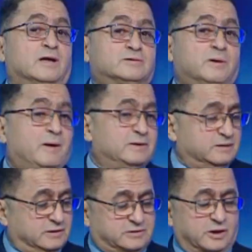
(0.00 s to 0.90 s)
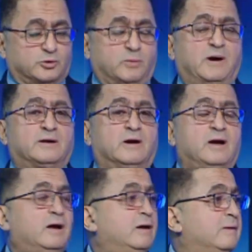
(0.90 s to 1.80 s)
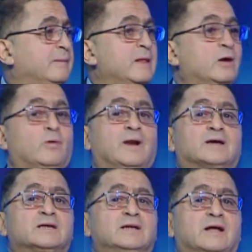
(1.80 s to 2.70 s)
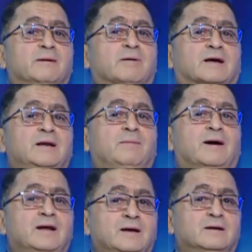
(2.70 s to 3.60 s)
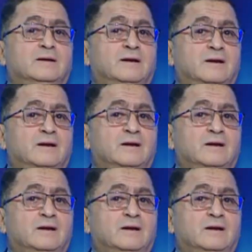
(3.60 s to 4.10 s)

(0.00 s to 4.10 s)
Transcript: طبعا هيكون آه، موسم استثنائي ولكن انا بتكلم على زي